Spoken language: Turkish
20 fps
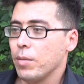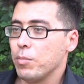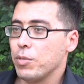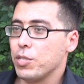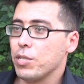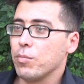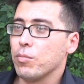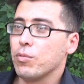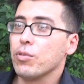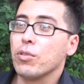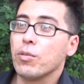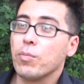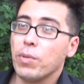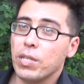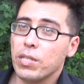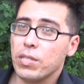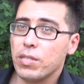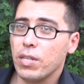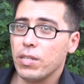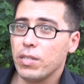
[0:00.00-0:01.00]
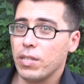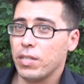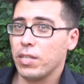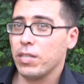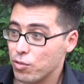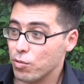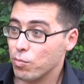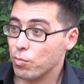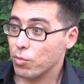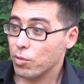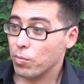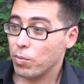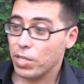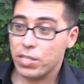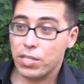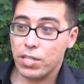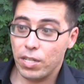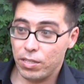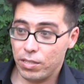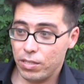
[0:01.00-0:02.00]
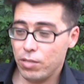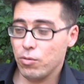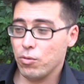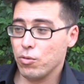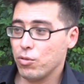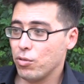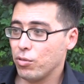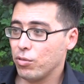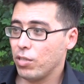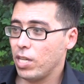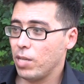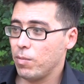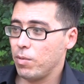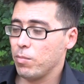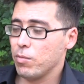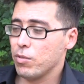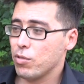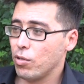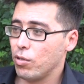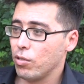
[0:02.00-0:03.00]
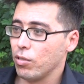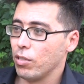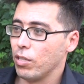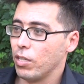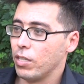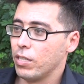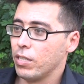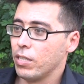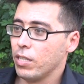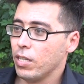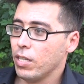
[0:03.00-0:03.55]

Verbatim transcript: bizim Türkmenistan'daki Cumhurbaşkanı'ndan özür dilememi sordular.